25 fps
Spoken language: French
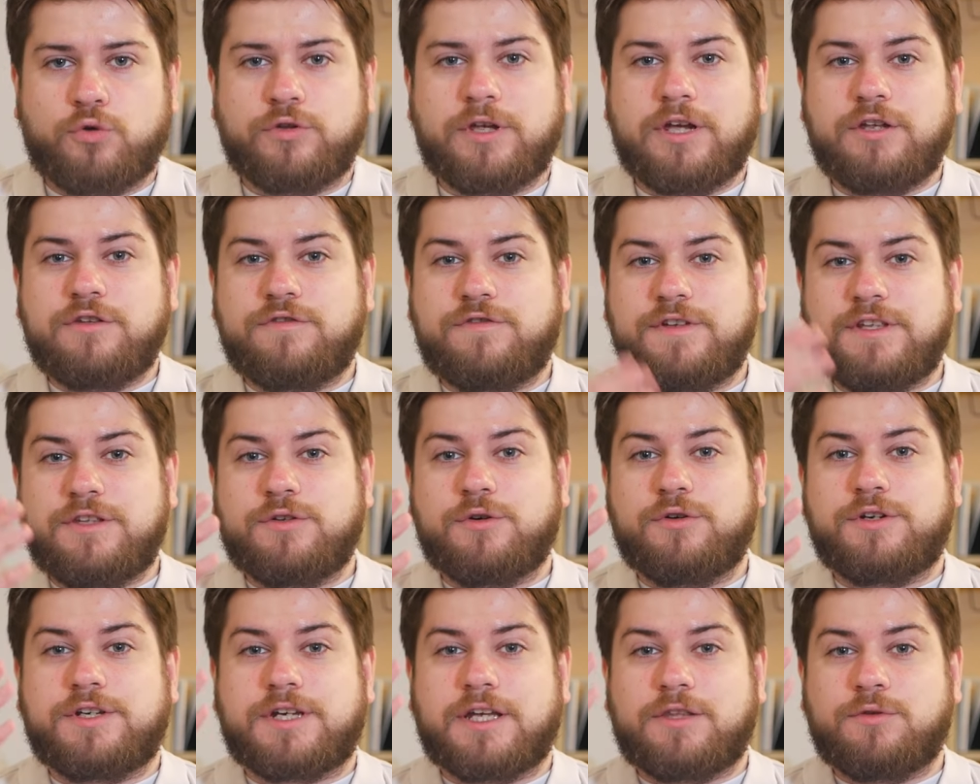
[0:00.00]
On a une
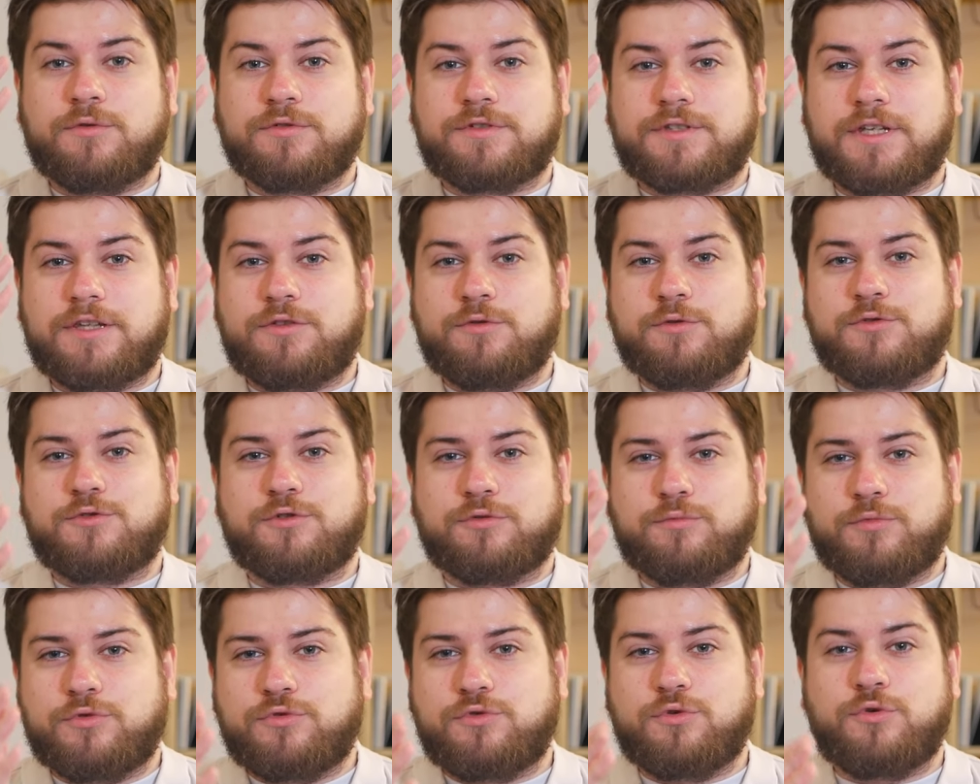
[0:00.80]
vidéo qui énonce cette
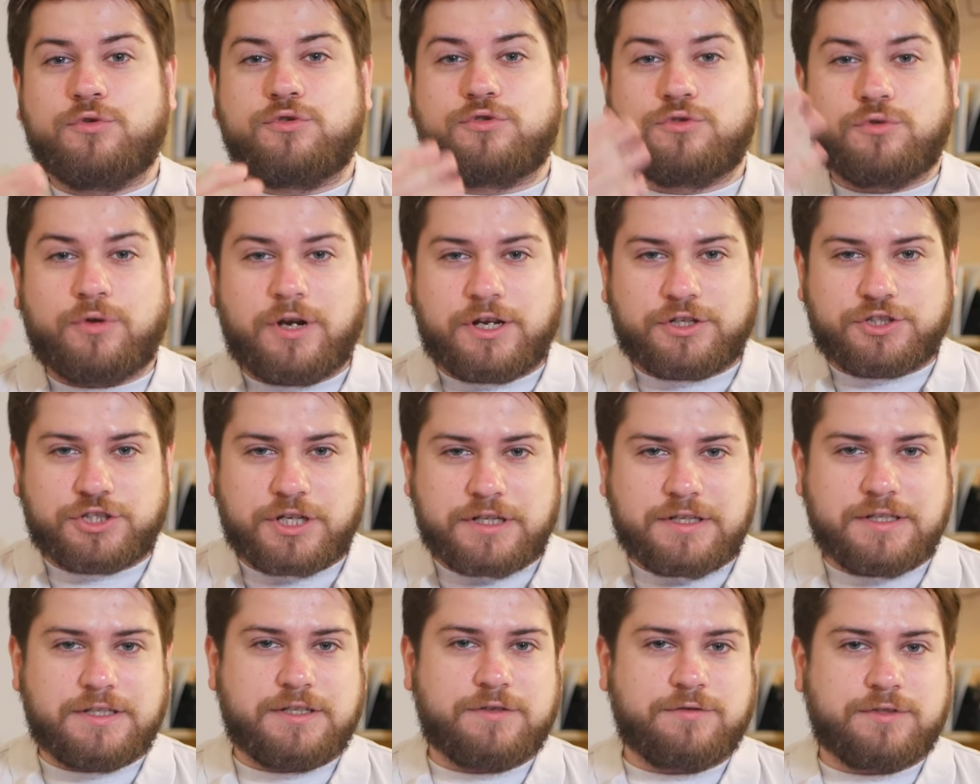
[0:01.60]
notion de modulo sur la
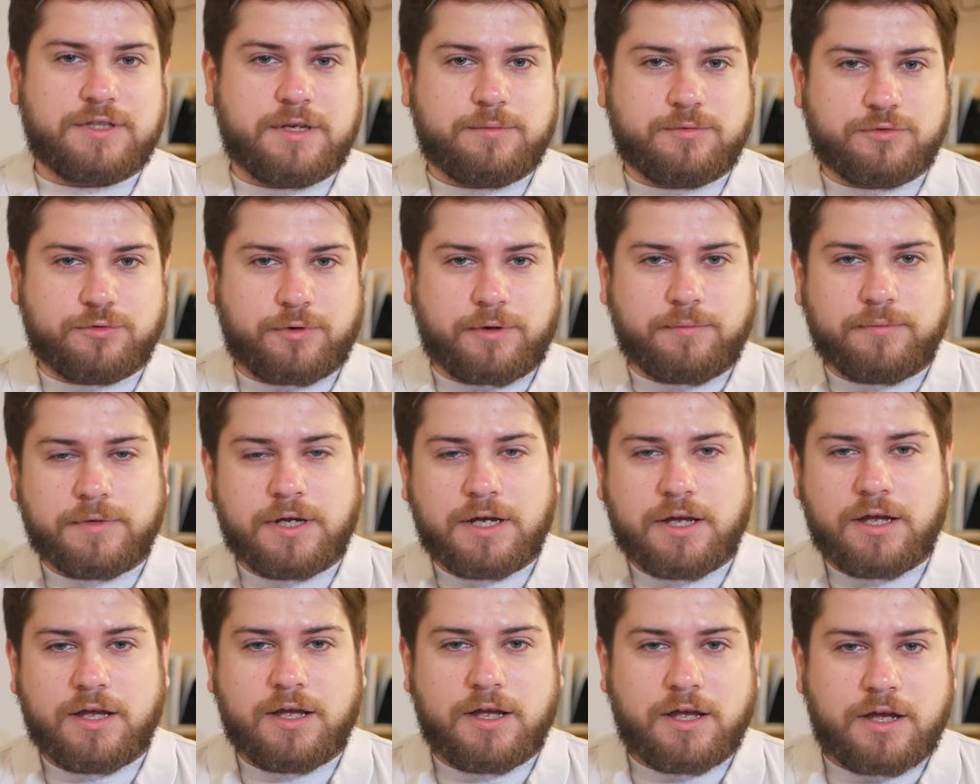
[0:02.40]
chaîne si vous avez besoin.
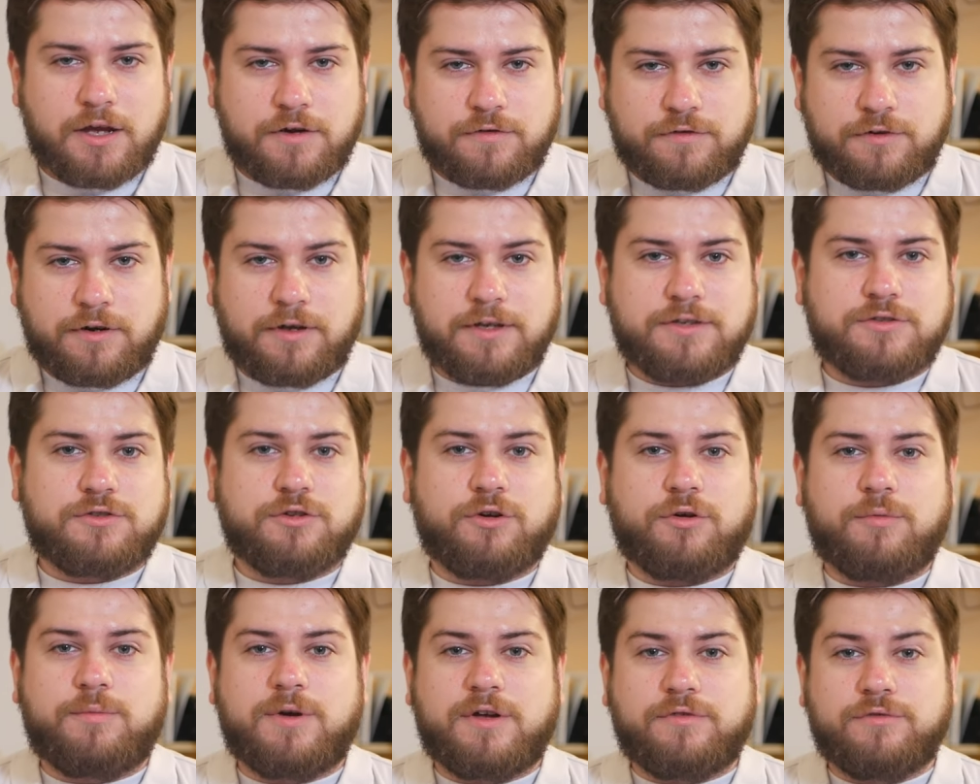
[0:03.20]
Vous l'avez
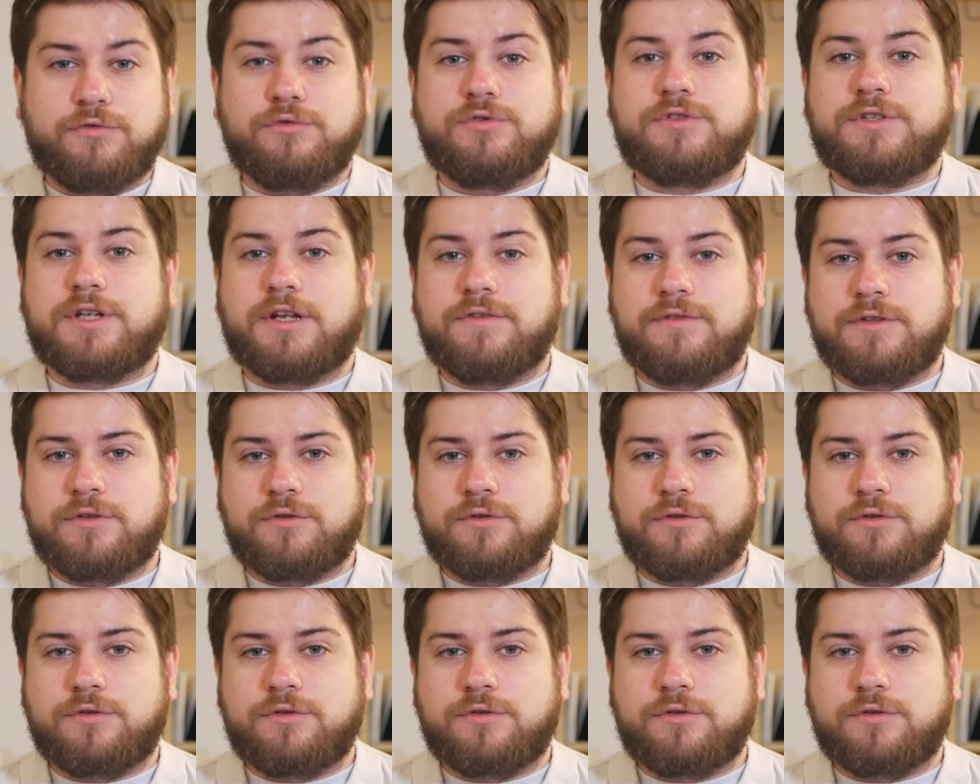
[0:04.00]
sûrement pas vue, c'est la